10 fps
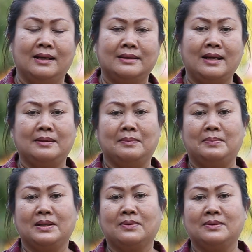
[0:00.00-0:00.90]
ท่าน
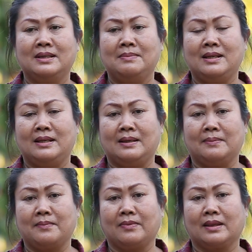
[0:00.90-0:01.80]
เป็นคนที่มี
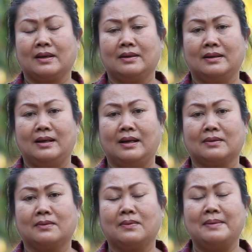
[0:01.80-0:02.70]

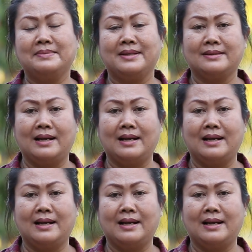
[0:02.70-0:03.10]
ความเสียส